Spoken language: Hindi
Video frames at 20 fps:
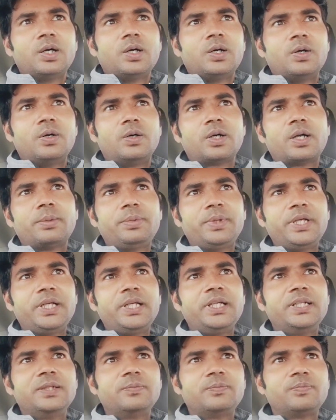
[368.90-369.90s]
और अभी
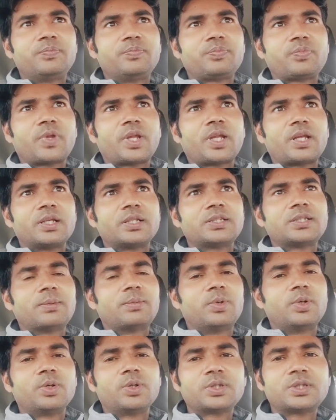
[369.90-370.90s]
सब
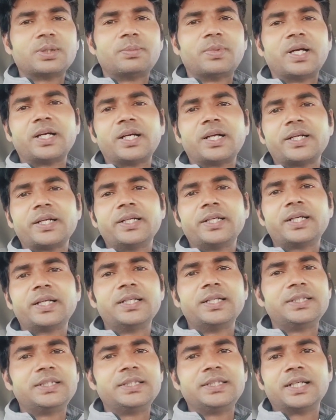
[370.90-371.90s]
लोग सामान रखने के लिए
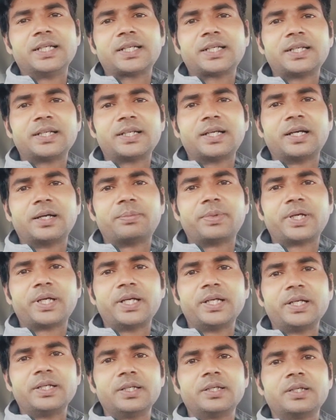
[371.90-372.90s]
जीजा के घर पे
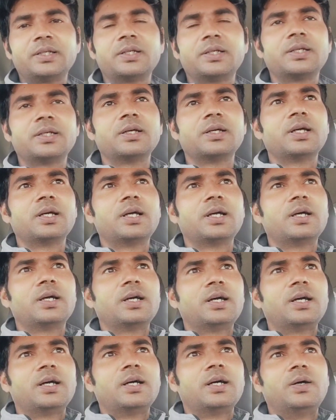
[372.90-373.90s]
गए हैं
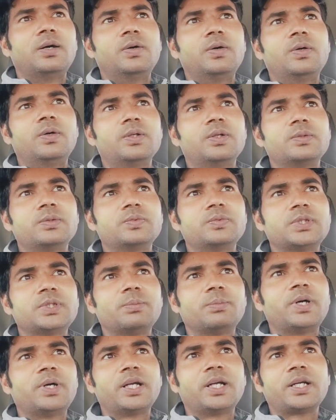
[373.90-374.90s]
और
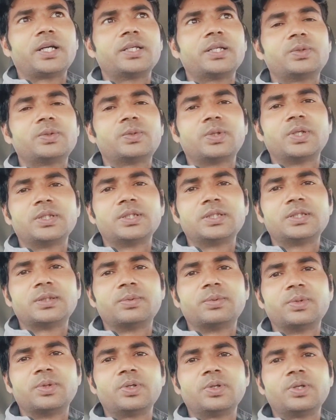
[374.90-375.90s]
सामान रख के तुरंत सब
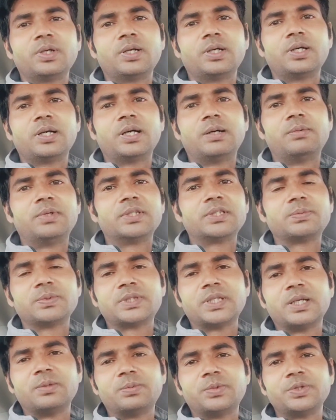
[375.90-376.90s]
लोग अब
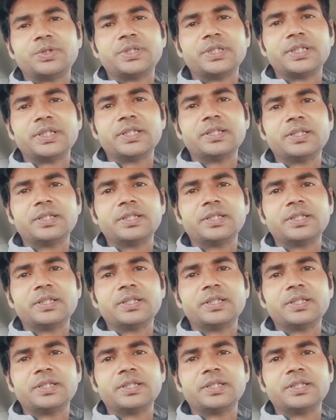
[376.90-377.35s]
अस्पताल पहुंचेंगे